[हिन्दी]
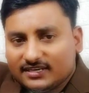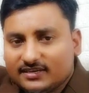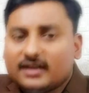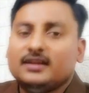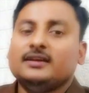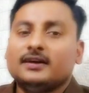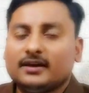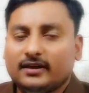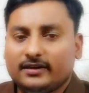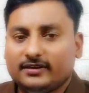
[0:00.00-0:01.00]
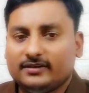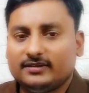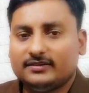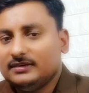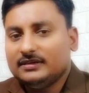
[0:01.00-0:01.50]
से कटिंग कर लेंगे
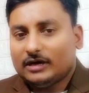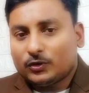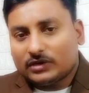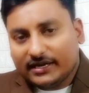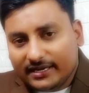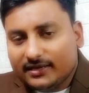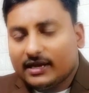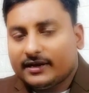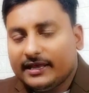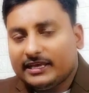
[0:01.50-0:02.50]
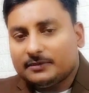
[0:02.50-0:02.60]
और कटिंग करने